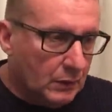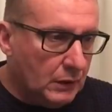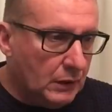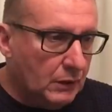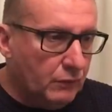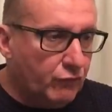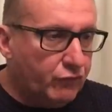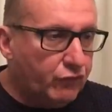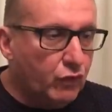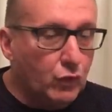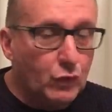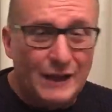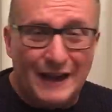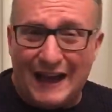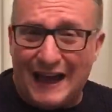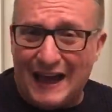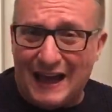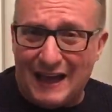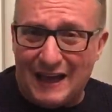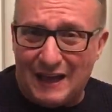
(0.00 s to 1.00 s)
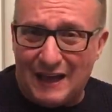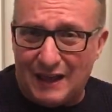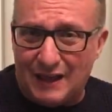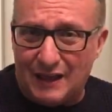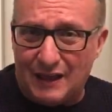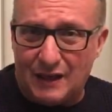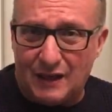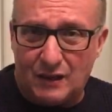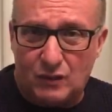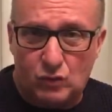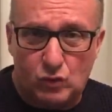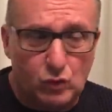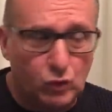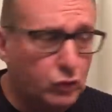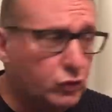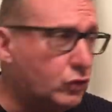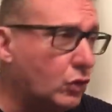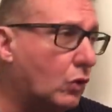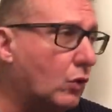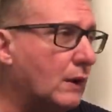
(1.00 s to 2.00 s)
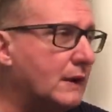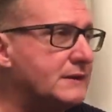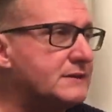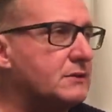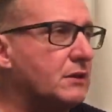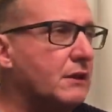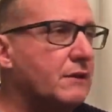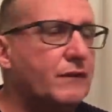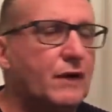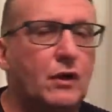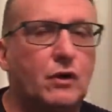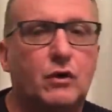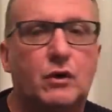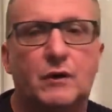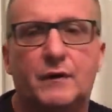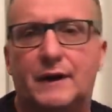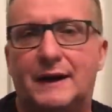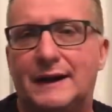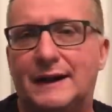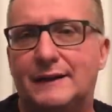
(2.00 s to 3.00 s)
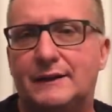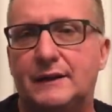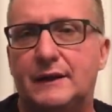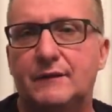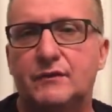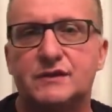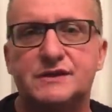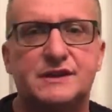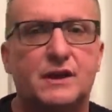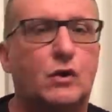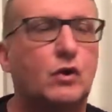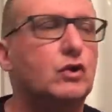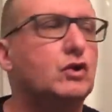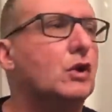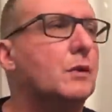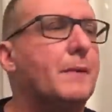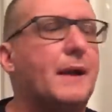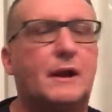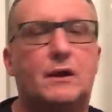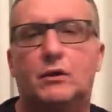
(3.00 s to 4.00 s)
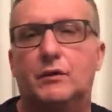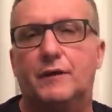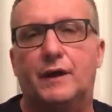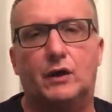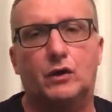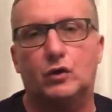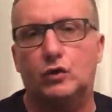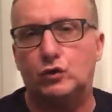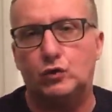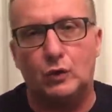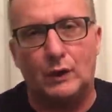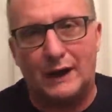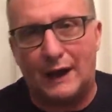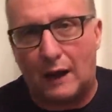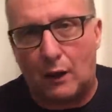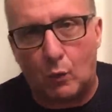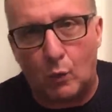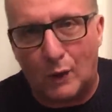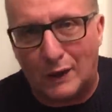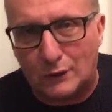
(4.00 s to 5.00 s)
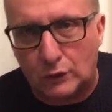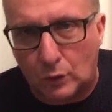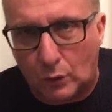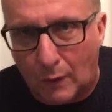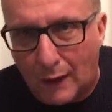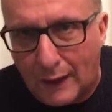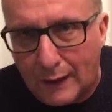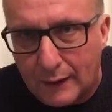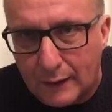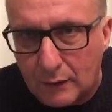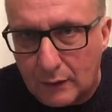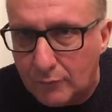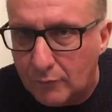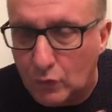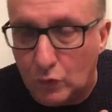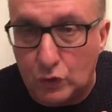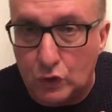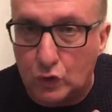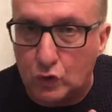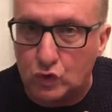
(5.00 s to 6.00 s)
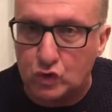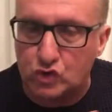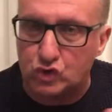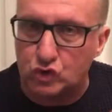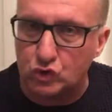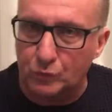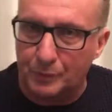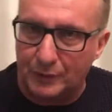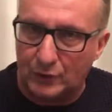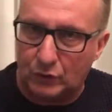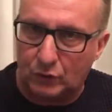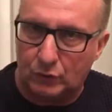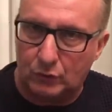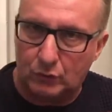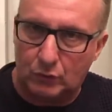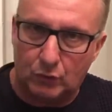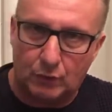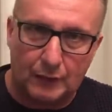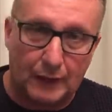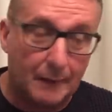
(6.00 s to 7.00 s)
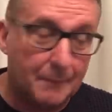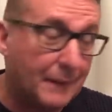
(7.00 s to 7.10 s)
Influirà eh, tutto questo a livello governativo? Secondo me il governo non durerà quattro anni, ve lo dico subito, ok?